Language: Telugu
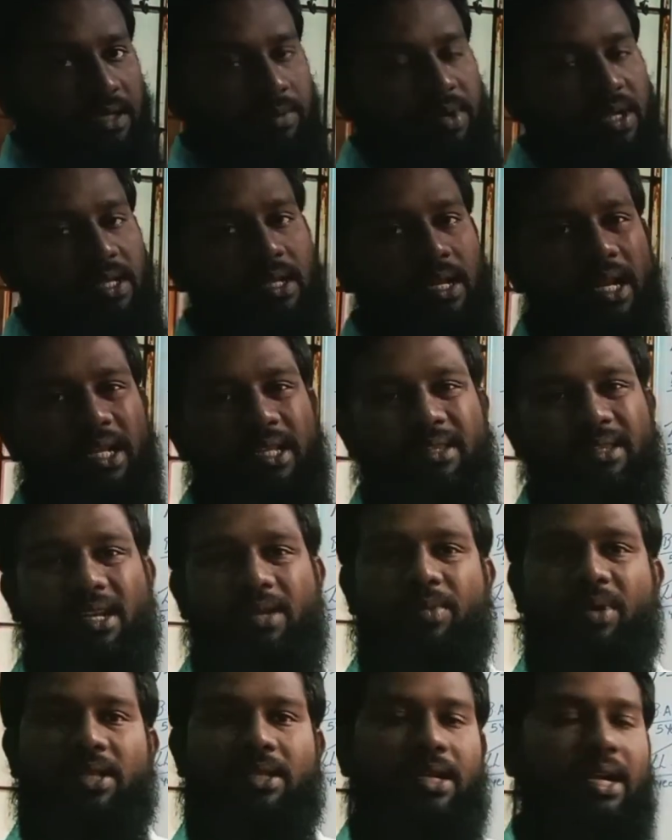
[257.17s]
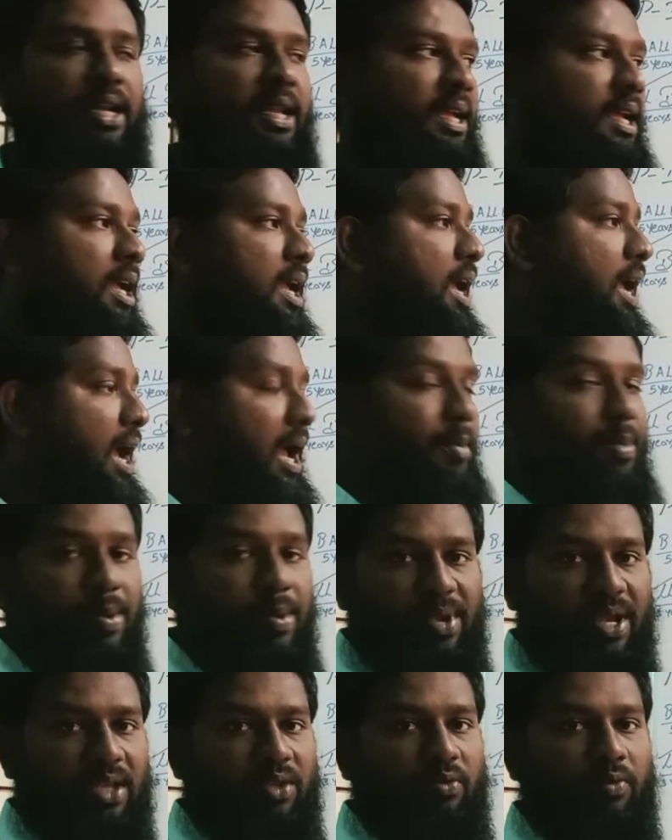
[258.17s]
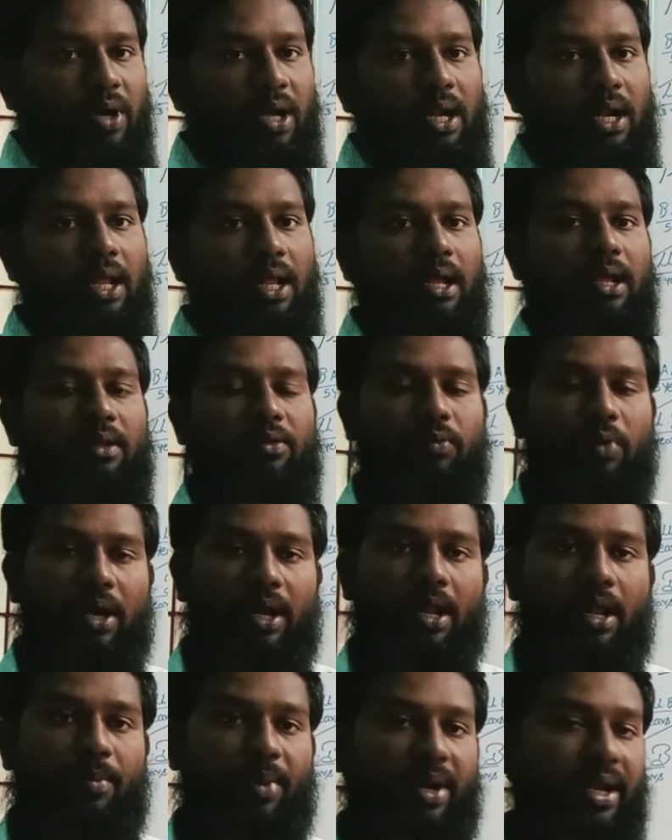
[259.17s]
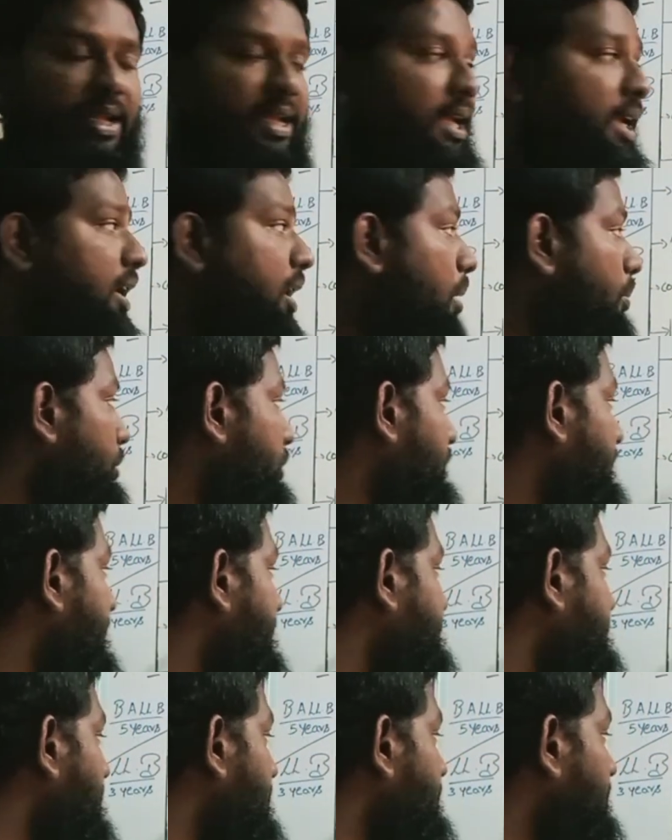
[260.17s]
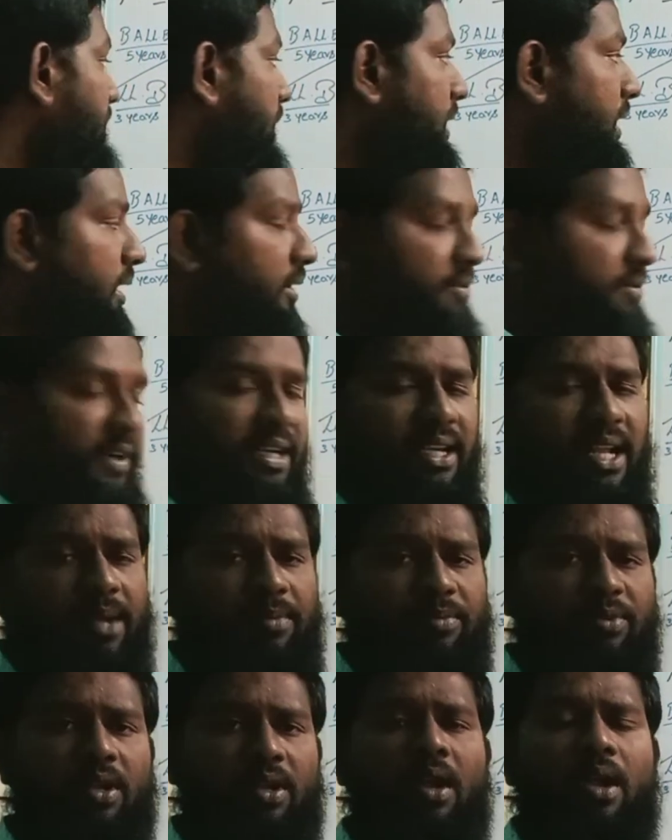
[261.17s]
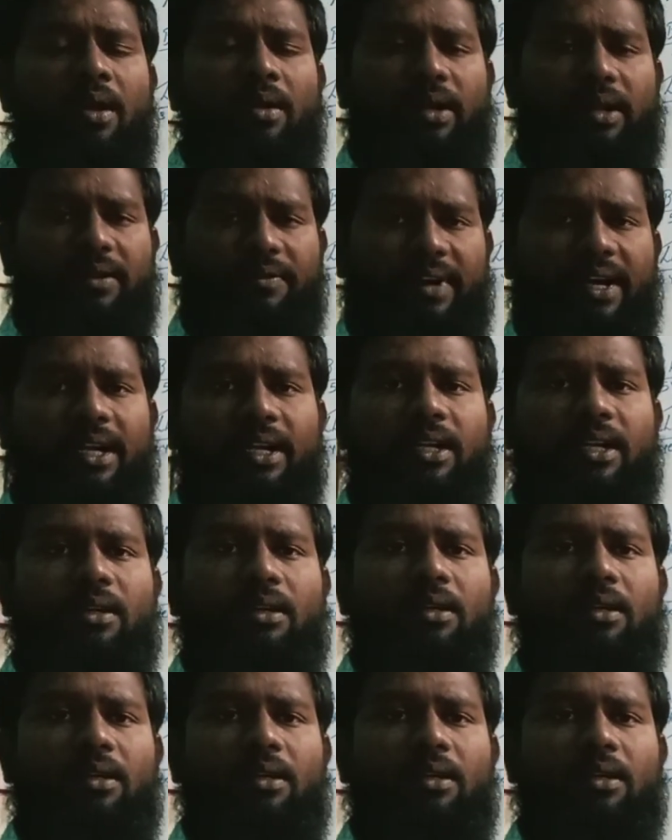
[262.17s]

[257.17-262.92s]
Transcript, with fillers: మంత్స్ కానీ త్రీ మంత్స్ కానీ ఐబీబీఎస్ వాళ్ళ ద్వారా మనకి కాంపిటేటివ్ ఎగ్జామ్స్ కానీ డిఫరెంట్ టైప్స్ డిఫరెంట్